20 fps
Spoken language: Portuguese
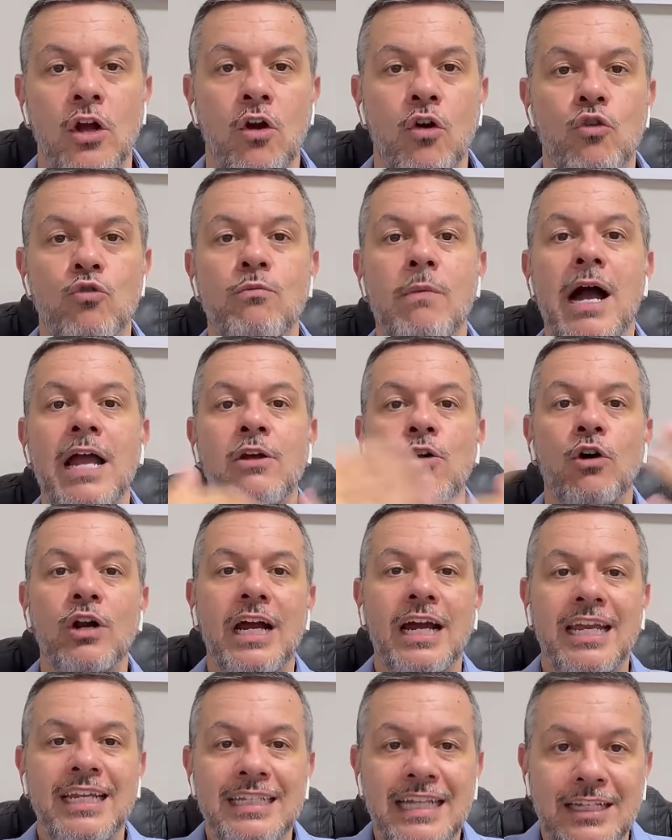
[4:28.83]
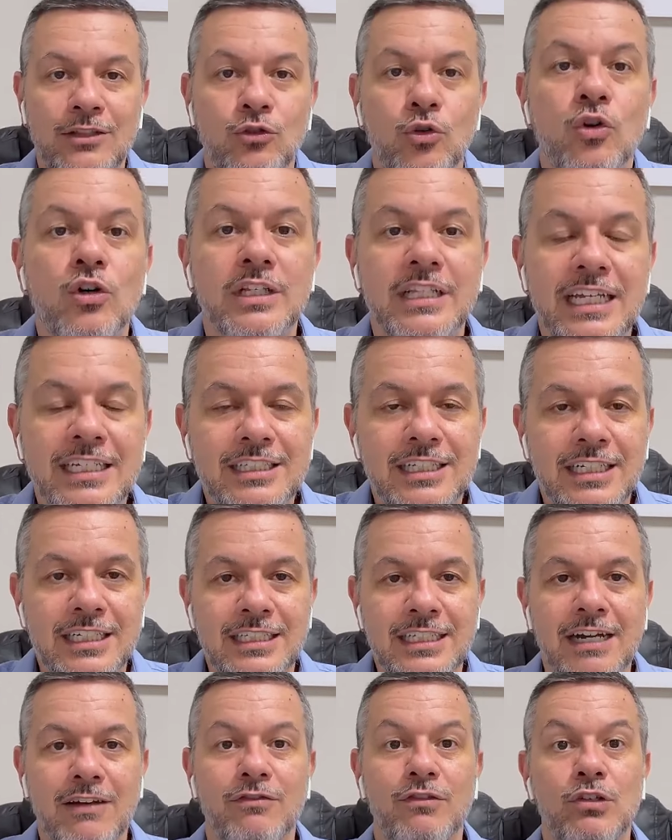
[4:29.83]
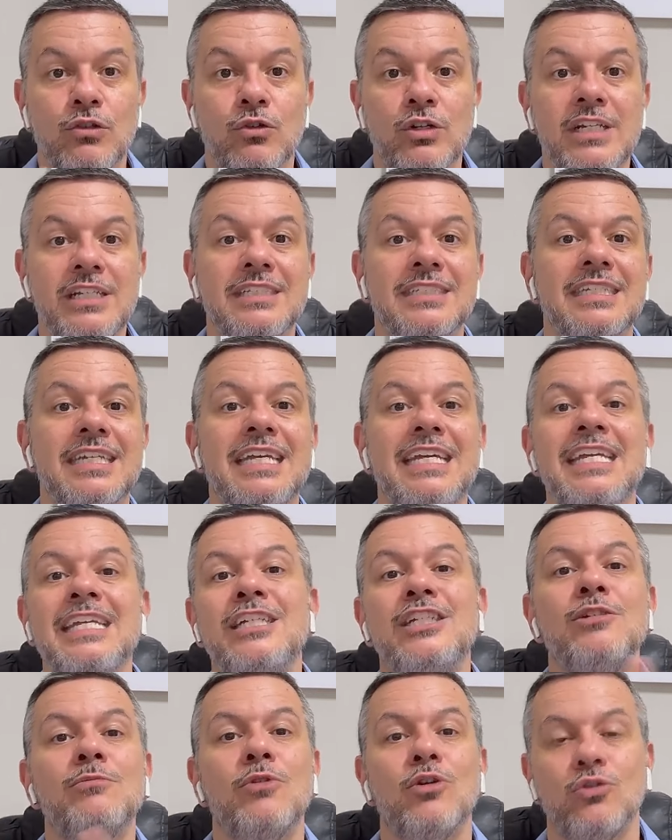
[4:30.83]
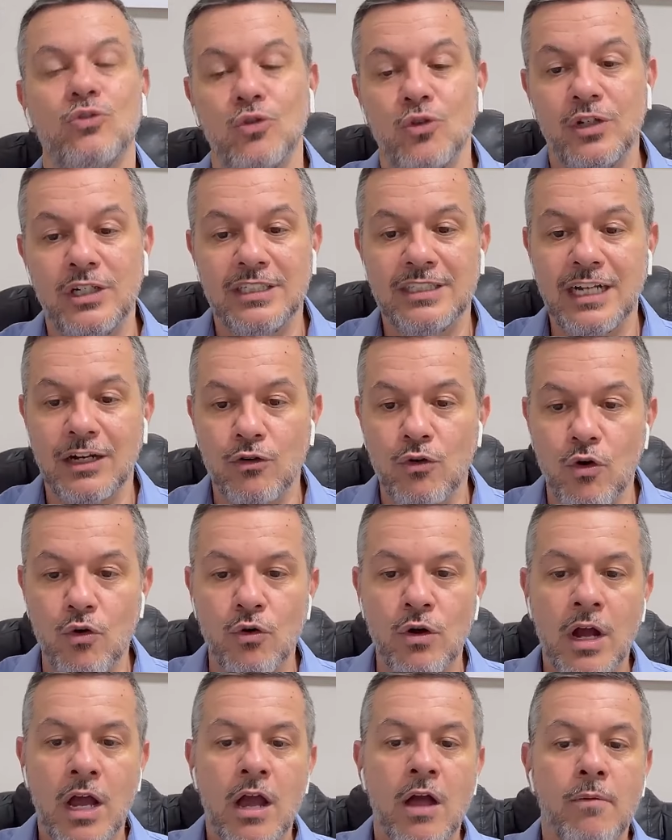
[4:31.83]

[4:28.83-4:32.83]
o maior arrendador né, de, de aviões e de motores da Gol,